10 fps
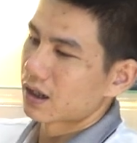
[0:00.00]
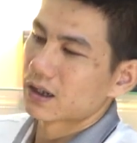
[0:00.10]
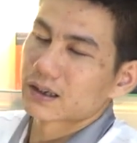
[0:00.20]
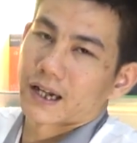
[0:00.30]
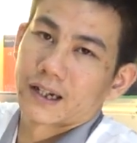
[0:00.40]

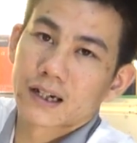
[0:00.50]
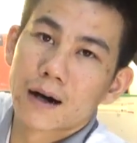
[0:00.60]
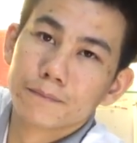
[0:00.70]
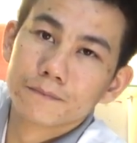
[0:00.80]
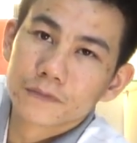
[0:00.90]
là tay
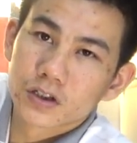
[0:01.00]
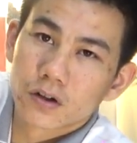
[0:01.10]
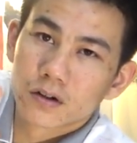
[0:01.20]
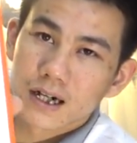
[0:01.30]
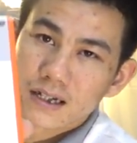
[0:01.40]
cầm
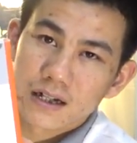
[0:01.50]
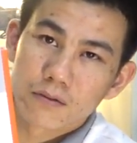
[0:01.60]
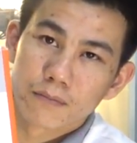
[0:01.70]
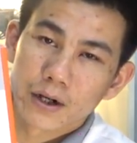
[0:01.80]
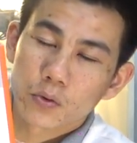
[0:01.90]
cho các
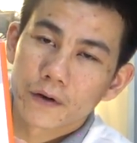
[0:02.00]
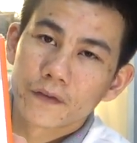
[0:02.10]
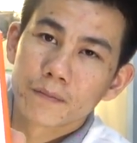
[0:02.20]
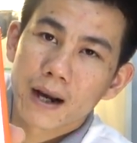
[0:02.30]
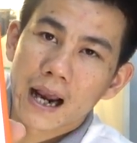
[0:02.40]
dòng máy quay
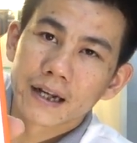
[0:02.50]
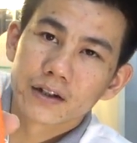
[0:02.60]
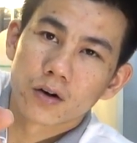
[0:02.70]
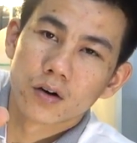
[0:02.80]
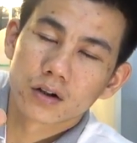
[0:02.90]
phim A X
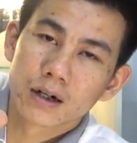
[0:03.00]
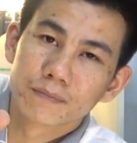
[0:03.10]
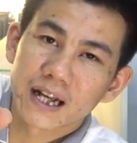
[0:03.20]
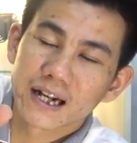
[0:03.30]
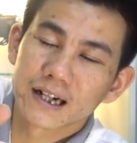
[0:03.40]
nhỏ gọn
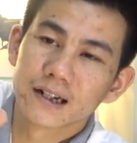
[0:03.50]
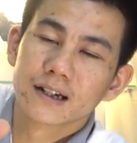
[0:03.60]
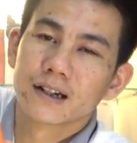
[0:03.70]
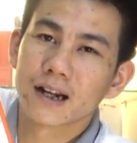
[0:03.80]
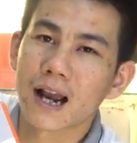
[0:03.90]
cầm tay này.
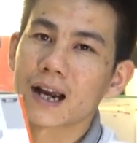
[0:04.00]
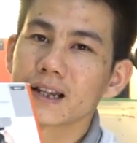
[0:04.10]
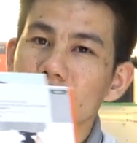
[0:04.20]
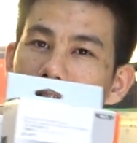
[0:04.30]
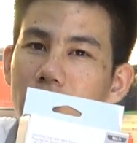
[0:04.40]
A
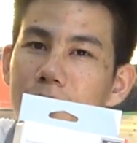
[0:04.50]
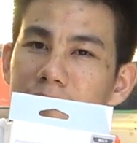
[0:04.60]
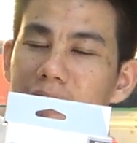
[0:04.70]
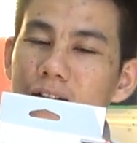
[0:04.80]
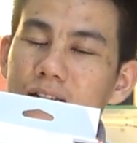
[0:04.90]
X nhỏ gọn
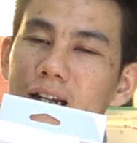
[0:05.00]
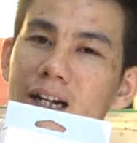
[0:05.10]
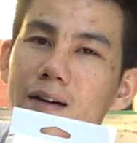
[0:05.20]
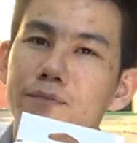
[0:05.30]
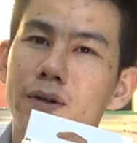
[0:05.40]
cầm tay, cái tay
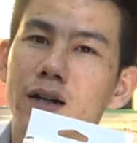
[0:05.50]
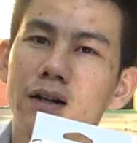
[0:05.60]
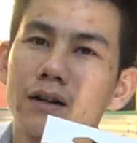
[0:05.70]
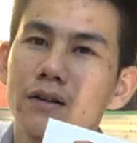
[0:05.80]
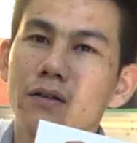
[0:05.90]
cầm
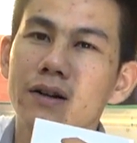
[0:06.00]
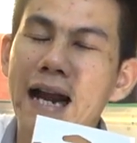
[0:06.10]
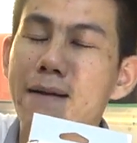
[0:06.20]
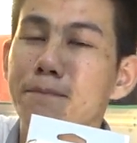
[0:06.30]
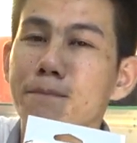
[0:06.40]
uh, có
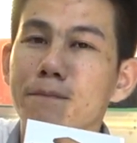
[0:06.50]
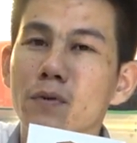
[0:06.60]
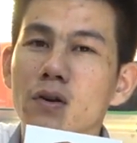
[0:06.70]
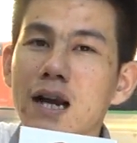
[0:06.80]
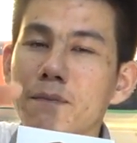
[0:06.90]
cáp,
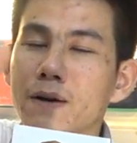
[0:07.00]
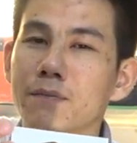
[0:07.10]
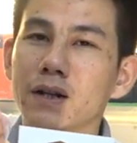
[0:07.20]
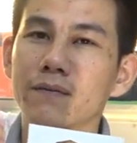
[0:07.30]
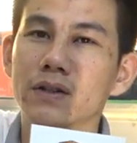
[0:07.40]
có cáp
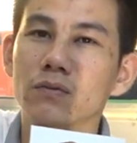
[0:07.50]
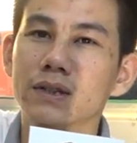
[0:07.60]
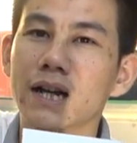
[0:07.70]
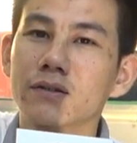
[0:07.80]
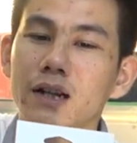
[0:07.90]
cắm lên và chúng
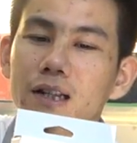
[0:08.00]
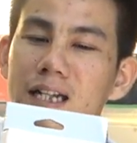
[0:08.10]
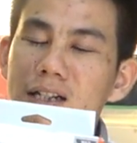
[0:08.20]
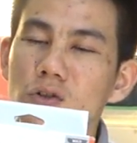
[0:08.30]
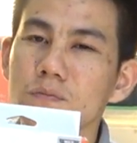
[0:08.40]
ta có thể là
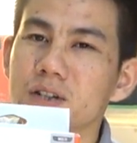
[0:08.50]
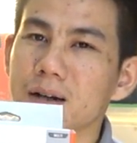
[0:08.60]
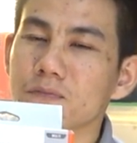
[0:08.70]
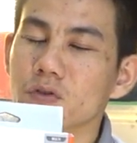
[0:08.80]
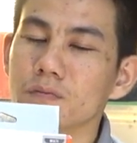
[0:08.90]
tăng zoom,
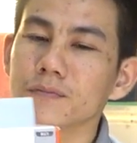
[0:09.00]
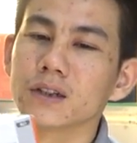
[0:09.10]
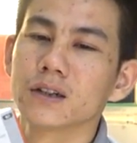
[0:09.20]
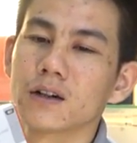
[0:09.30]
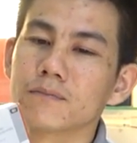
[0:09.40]
giảm zoom,
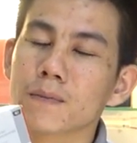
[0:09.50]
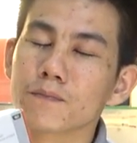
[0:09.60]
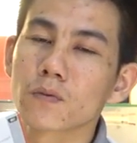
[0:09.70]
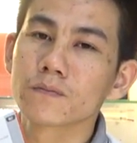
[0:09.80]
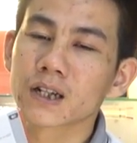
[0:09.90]

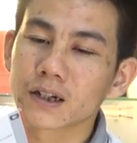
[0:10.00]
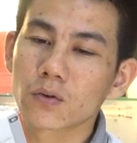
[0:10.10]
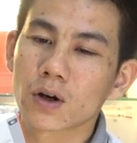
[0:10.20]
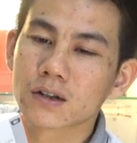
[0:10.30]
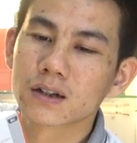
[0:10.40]
bấm rếch
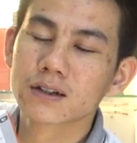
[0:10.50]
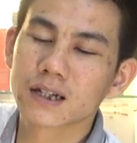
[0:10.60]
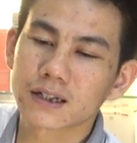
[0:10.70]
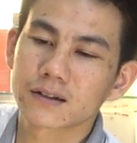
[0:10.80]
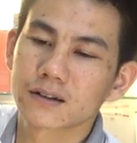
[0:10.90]
hoặc dừng
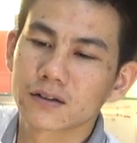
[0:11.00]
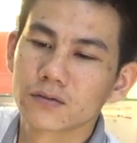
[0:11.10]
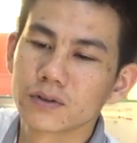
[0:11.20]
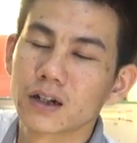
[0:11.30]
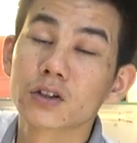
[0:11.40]
rếch
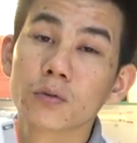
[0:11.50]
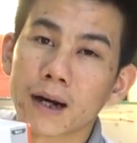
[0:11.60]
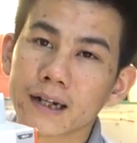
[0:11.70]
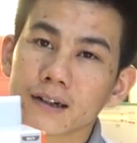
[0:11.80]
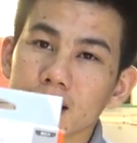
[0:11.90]
cũng như là chụp ảnh